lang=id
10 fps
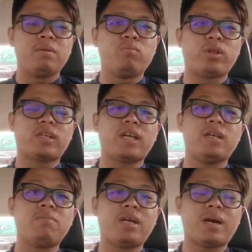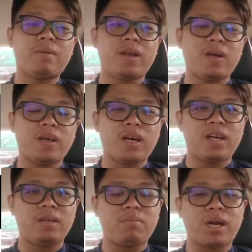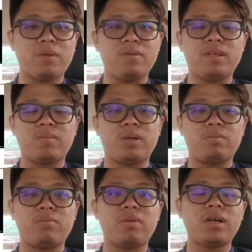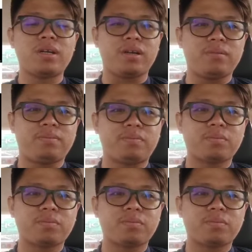membuatkan lebih ramai lagi ahli parlimen daripada pembangkang